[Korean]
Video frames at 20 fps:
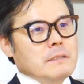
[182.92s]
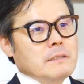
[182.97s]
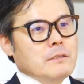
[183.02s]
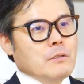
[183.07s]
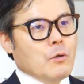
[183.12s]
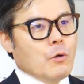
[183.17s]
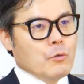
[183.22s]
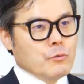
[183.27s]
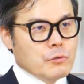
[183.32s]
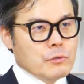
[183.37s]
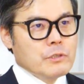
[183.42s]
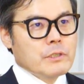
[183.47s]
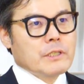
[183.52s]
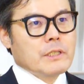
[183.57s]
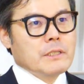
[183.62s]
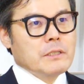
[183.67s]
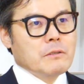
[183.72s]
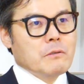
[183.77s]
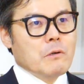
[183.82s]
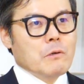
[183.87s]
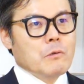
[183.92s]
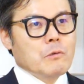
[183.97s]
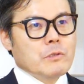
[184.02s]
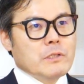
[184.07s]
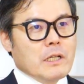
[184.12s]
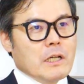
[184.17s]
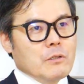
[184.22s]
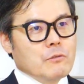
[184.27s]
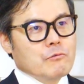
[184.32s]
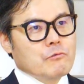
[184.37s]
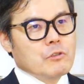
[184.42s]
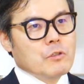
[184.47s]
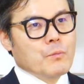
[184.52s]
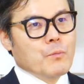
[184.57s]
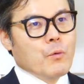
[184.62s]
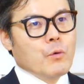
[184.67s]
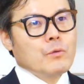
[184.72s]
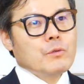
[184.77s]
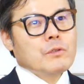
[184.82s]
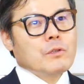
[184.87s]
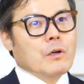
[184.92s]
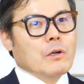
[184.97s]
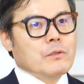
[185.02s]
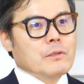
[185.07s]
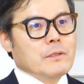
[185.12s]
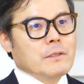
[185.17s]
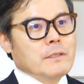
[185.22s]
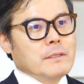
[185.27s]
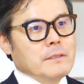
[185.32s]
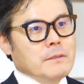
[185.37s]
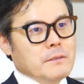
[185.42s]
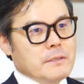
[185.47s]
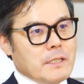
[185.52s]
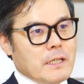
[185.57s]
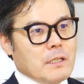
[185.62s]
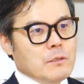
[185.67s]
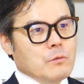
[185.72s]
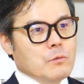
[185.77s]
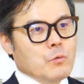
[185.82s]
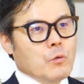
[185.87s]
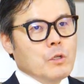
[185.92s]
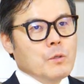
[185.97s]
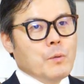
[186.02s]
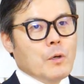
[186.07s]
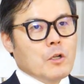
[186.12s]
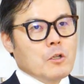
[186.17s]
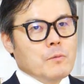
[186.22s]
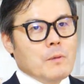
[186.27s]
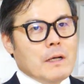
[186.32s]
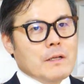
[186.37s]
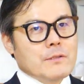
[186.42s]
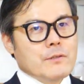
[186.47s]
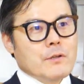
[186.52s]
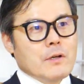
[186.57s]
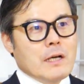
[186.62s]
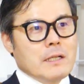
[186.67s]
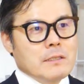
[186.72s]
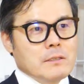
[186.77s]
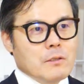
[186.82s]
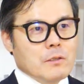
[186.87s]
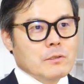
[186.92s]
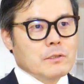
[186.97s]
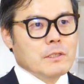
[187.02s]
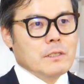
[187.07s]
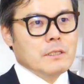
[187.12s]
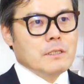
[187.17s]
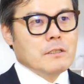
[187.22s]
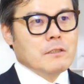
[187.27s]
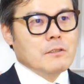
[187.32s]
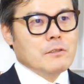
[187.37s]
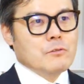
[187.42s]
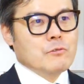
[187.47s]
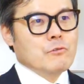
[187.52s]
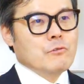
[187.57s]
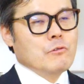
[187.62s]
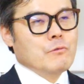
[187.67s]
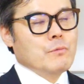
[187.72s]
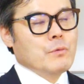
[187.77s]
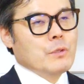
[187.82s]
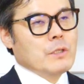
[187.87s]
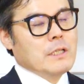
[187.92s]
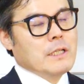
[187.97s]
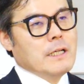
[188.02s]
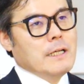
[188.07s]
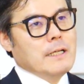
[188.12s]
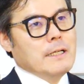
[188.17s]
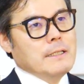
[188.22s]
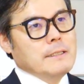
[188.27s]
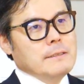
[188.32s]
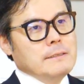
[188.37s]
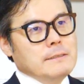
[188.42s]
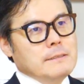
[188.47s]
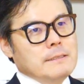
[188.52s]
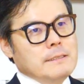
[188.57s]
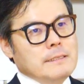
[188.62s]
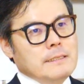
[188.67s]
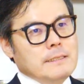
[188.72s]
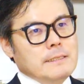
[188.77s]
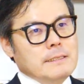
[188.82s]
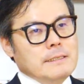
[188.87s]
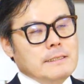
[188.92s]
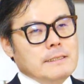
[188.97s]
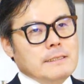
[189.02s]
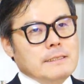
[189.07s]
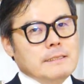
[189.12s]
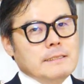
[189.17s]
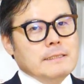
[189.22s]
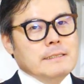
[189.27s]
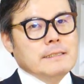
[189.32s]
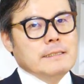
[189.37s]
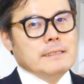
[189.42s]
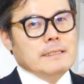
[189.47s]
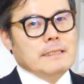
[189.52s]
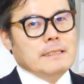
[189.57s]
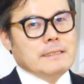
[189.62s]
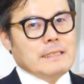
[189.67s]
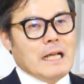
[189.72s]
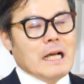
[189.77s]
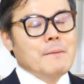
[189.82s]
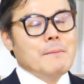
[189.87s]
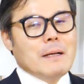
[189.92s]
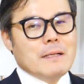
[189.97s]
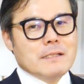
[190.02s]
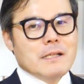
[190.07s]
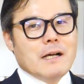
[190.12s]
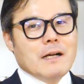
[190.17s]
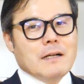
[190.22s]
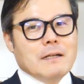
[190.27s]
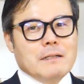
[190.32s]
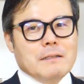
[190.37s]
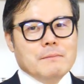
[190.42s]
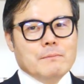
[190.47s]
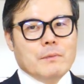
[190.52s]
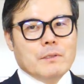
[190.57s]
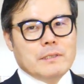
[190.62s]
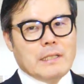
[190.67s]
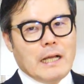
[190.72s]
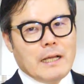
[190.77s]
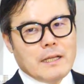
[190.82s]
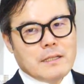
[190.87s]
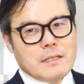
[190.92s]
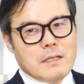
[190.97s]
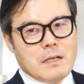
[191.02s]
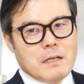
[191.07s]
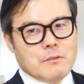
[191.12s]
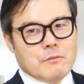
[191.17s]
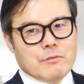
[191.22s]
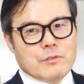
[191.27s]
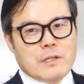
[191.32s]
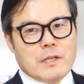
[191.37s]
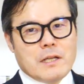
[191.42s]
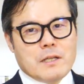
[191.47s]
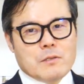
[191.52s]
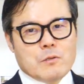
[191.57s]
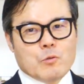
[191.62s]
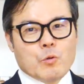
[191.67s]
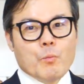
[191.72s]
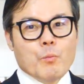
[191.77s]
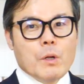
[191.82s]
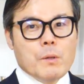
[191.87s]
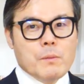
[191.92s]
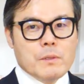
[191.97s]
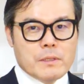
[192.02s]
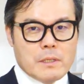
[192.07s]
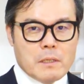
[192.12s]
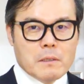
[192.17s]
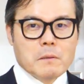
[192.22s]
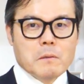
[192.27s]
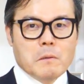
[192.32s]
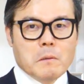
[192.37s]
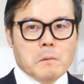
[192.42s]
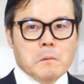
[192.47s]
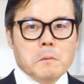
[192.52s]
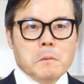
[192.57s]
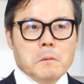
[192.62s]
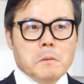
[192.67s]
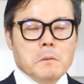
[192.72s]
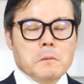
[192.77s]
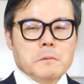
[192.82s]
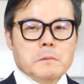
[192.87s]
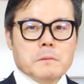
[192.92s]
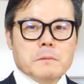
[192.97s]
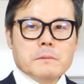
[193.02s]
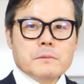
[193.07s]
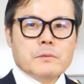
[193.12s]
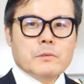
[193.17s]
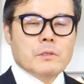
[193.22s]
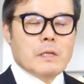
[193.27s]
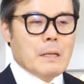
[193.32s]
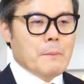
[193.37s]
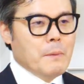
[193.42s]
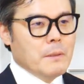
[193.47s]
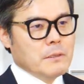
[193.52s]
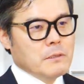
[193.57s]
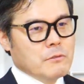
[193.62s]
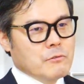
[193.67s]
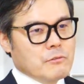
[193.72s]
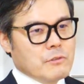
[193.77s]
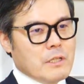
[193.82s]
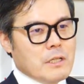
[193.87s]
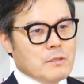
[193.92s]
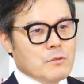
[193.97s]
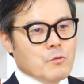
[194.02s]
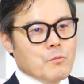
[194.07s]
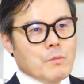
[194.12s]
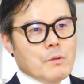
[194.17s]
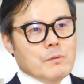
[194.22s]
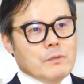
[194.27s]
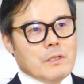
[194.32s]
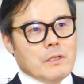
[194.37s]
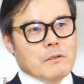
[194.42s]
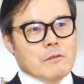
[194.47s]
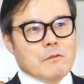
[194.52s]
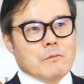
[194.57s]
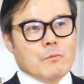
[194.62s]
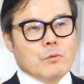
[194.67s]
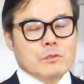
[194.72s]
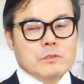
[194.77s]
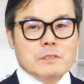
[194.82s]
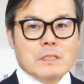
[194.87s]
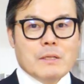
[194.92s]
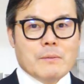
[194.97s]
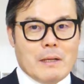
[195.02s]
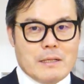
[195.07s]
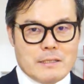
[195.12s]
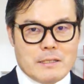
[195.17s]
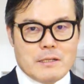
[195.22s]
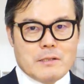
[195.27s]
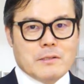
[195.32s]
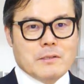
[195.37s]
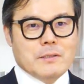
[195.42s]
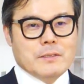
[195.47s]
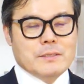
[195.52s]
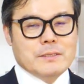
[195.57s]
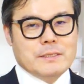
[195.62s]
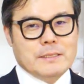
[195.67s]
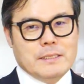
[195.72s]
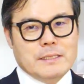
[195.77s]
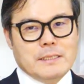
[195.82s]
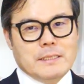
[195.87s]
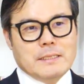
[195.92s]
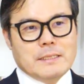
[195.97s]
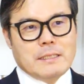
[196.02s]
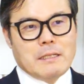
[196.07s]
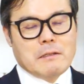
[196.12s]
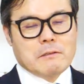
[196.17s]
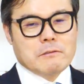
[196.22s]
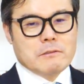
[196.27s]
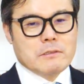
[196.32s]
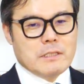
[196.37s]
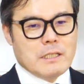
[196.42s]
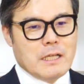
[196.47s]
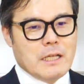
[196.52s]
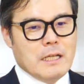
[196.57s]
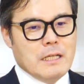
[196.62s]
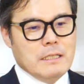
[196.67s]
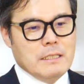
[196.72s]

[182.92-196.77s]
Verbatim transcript: 저도 느끼는 거고 제가 눈으로 보는 것 어, 제가 또 돈을 벌어봐서 하는 것들 그러니까 줄 거니까 다 맞아 뭐 땅에다 투자해서 돈 벌면 되는 거고 또는 아파트 투자해서 돈 벌면 되는 거고 뭐든 다 맞아요 어, 결국 이제